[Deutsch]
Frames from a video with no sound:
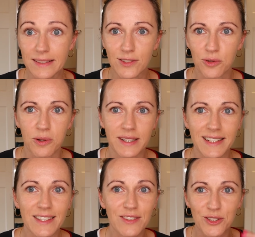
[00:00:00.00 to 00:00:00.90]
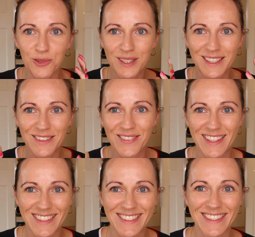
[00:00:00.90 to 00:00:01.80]
ganz deutlich, wie dunkel die
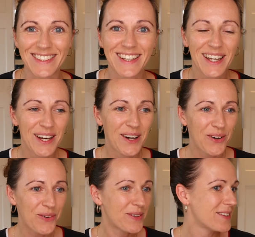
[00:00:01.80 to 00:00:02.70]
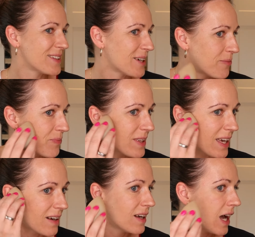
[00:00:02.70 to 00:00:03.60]
wieder sind. Und ähm,
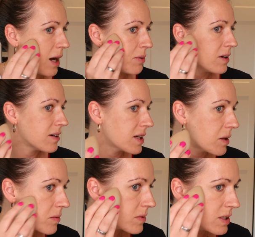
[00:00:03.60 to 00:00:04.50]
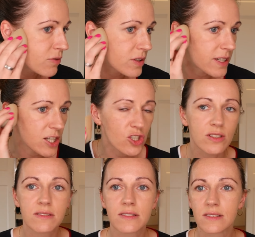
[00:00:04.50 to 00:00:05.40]
ja, aber die
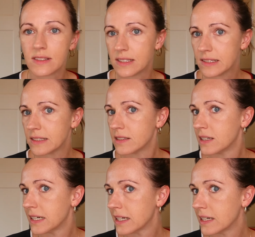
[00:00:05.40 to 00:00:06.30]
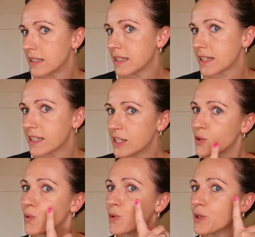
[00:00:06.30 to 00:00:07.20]
Foundation sitzt richtig,
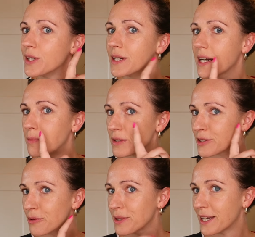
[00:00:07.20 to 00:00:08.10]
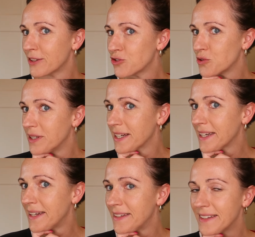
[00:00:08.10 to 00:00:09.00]
richtig gut. Hier kann man das, glaube ich, ganz schön
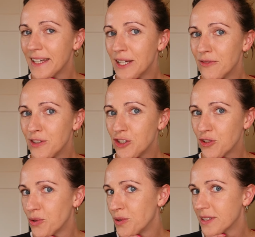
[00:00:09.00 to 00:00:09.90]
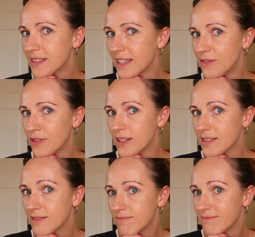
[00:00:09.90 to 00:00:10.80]
erkennen, wie schön das einfach
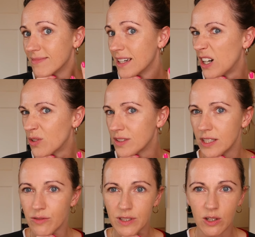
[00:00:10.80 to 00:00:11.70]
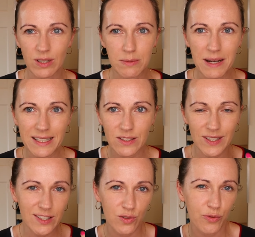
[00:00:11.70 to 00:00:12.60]
aussieht auf der Haut. Ich mag das,
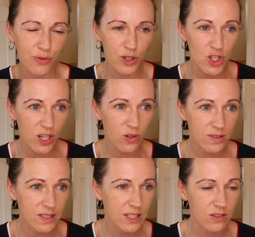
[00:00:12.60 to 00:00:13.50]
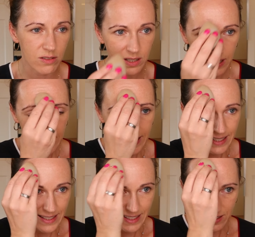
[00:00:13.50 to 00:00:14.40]
wenn das so frisch aussieht und
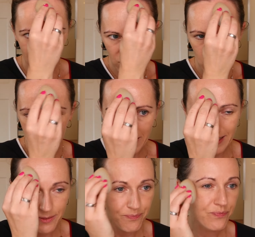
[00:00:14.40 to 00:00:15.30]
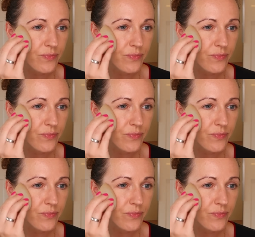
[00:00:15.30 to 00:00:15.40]
nicht so matt.